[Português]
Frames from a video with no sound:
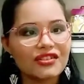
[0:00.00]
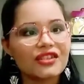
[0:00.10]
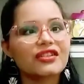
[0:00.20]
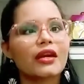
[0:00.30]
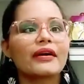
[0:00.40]

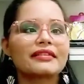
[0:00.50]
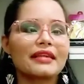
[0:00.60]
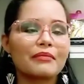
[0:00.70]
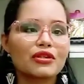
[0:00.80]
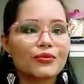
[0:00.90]
gente, que eu
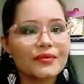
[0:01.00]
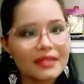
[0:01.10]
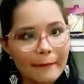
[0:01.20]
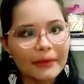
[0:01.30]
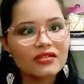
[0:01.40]
recebi
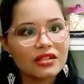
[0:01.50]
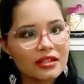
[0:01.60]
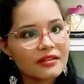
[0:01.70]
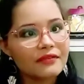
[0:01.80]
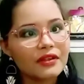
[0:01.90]
justamente
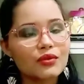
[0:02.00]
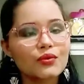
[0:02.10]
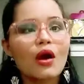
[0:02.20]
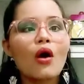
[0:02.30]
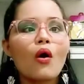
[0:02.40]
nesse vídeo,